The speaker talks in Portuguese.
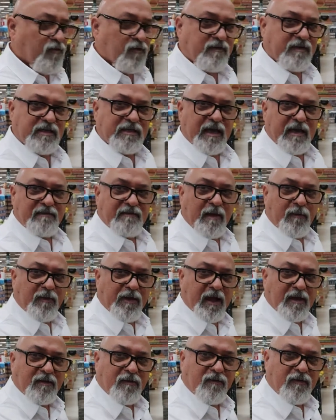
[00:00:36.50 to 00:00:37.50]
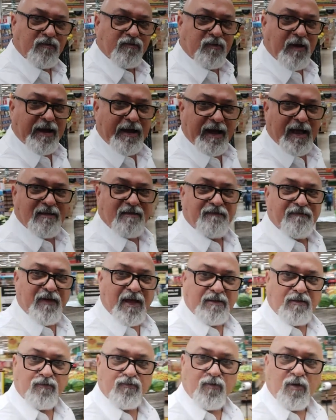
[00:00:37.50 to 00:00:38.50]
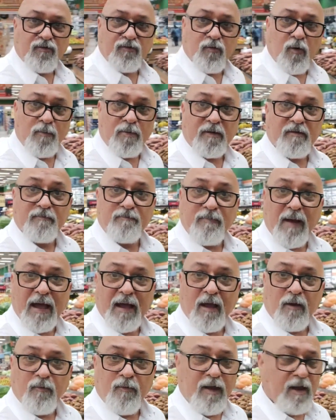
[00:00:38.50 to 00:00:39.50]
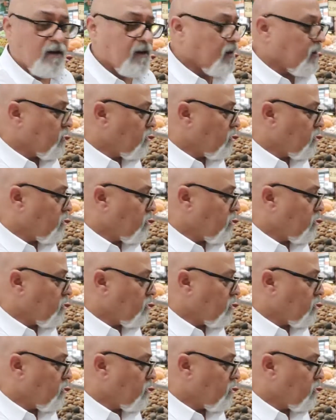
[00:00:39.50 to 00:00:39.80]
Você já recebe o cartão na sua casa, faz as suas compras, paga com ele.